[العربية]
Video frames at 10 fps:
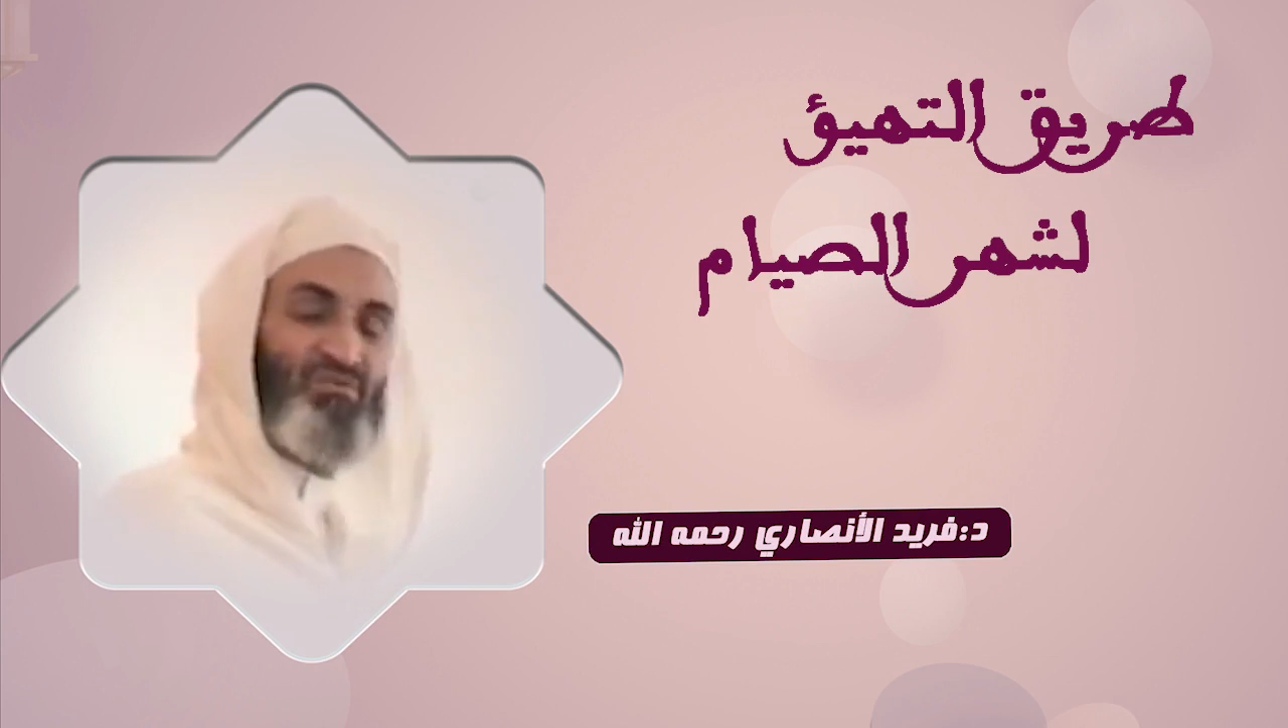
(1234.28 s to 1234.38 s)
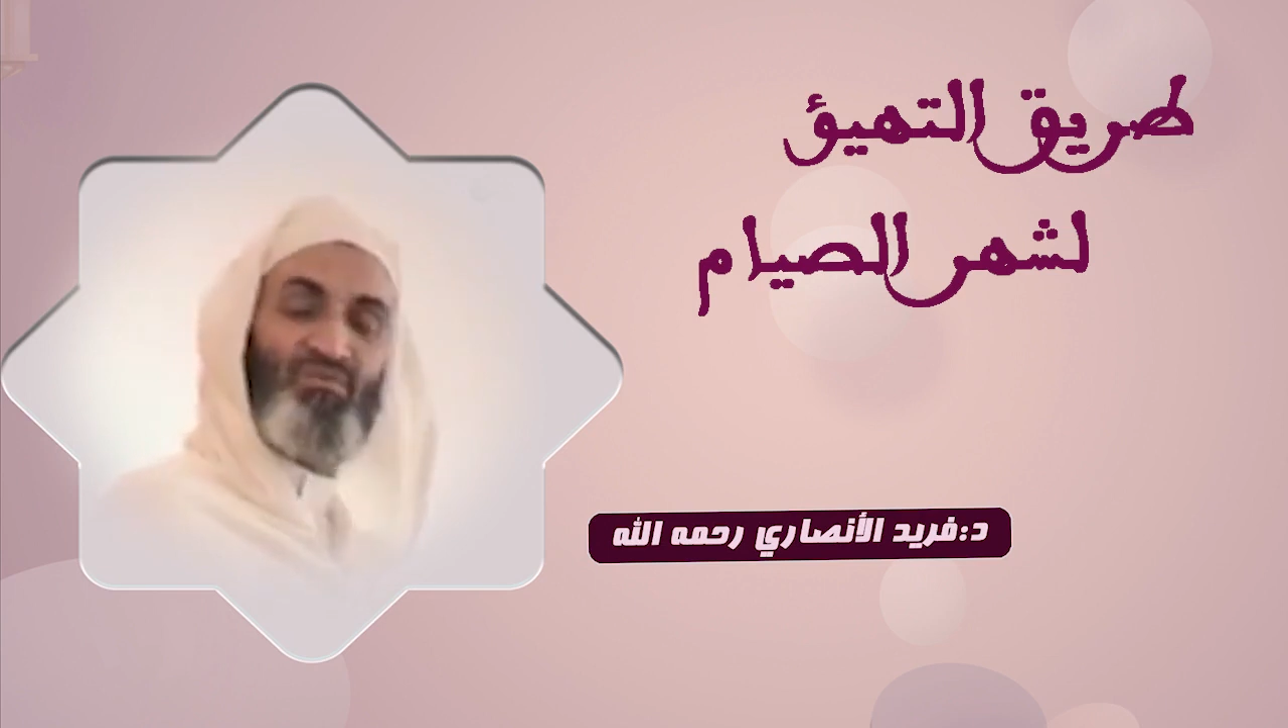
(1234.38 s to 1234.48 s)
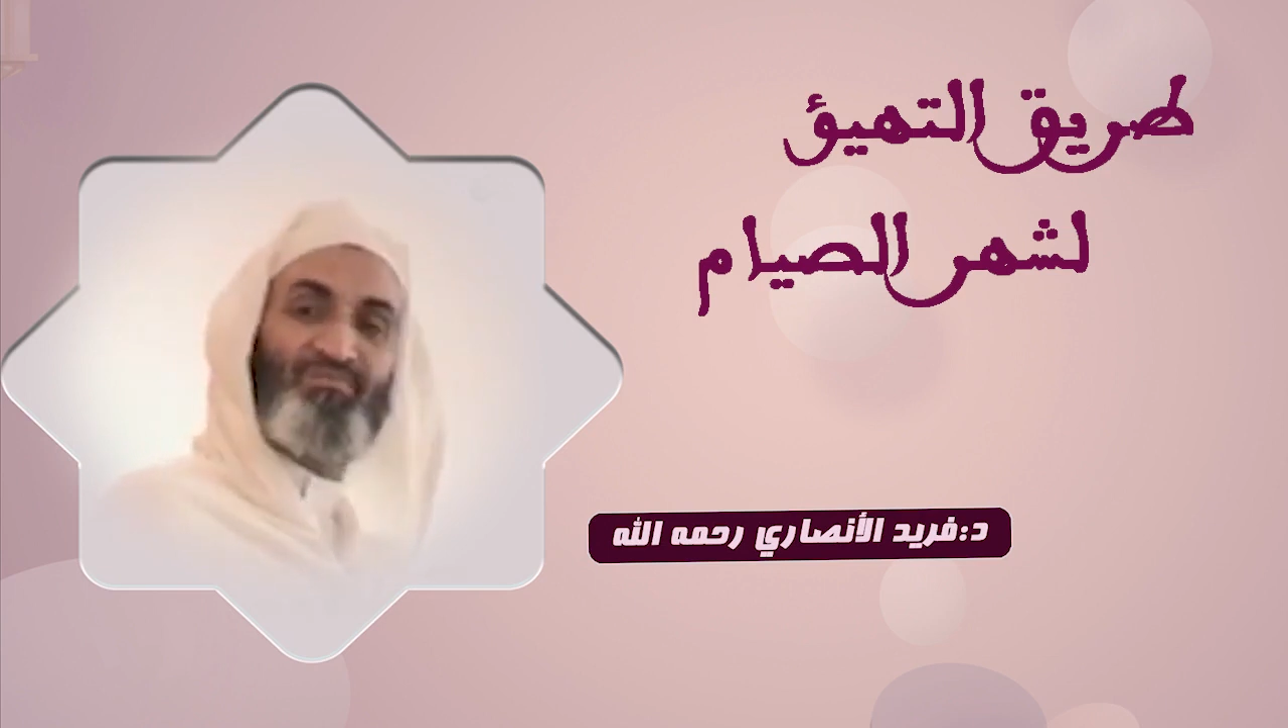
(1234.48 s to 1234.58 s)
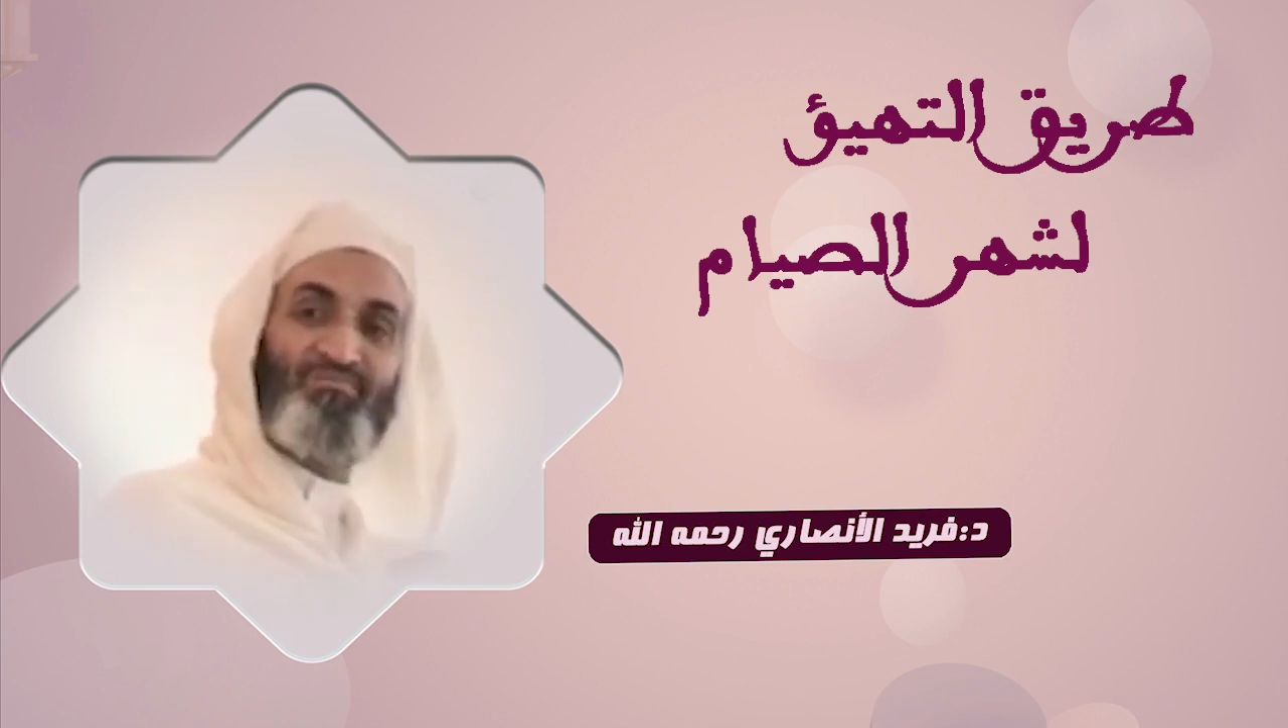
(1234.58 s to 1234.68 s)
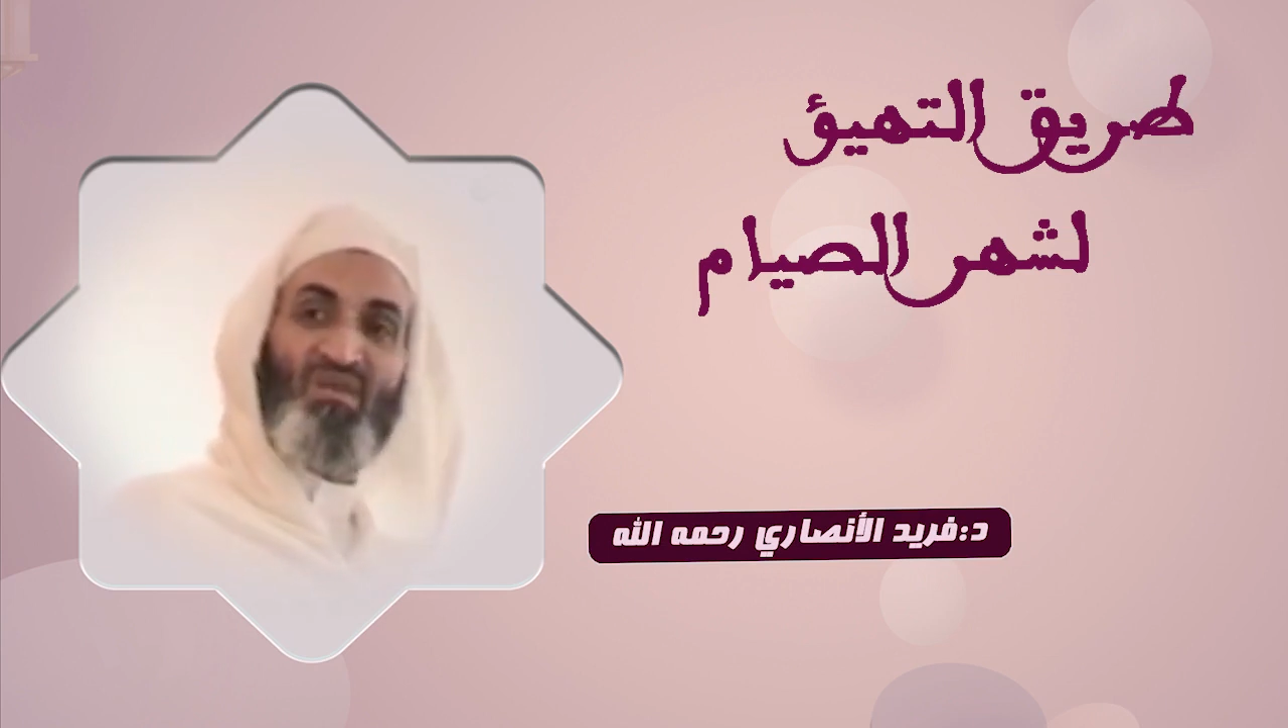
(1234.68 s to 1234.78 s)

ديالو